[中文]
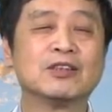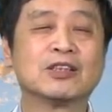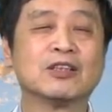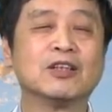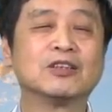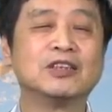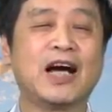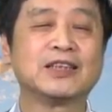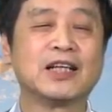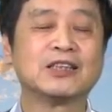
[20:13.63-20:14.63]
吃了就
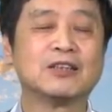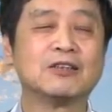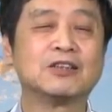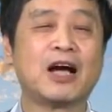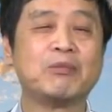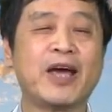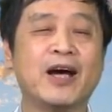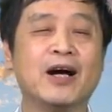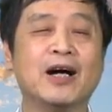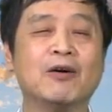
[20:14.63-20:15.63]
压在舌头下面
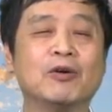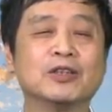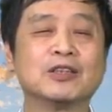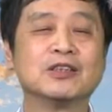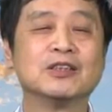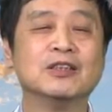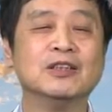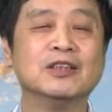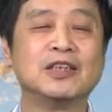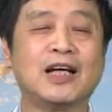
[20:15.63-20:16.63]
啊，或者是
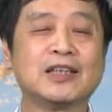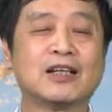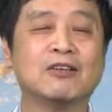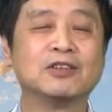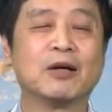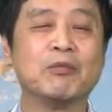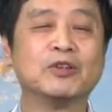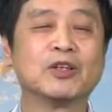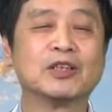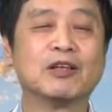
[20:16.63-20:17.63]
压在口腔
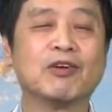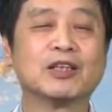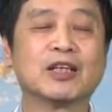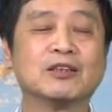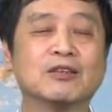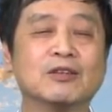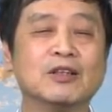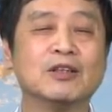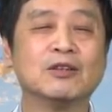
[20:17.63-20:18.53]
某一个地方，等